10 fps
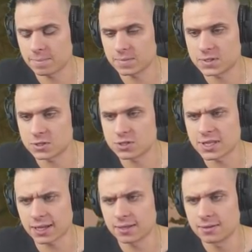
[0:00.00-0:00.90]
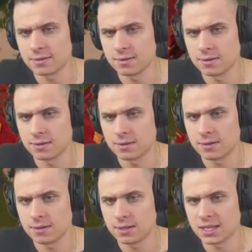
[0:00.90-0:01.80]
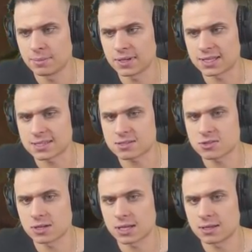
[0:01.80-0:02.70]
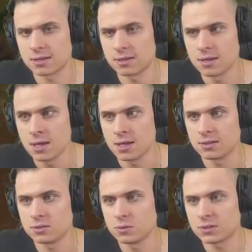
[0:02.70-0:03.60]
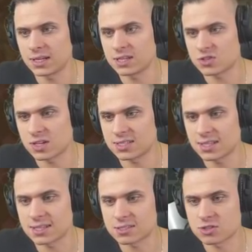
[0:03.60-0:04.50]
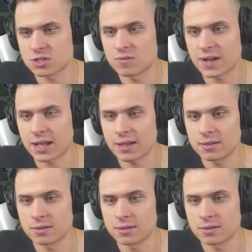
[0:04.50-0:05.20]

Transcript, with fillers: Coś nie tak? Chyba nie ta skrzynka. Tutaj jeszcze jest jedna skrzynia, uwaga.